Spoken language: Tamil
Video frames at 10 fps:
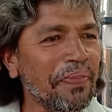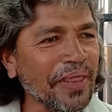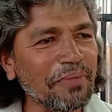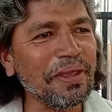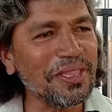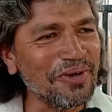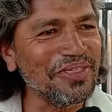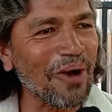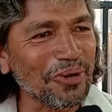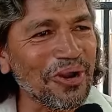திருப்பி இது
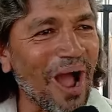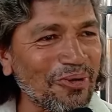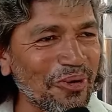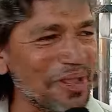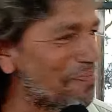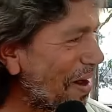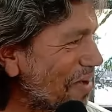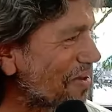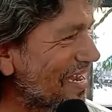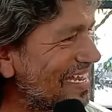வந்து அவர் அவருடைய
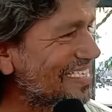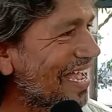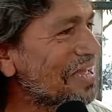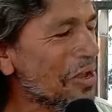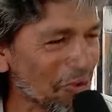படம் ரிலீஸ்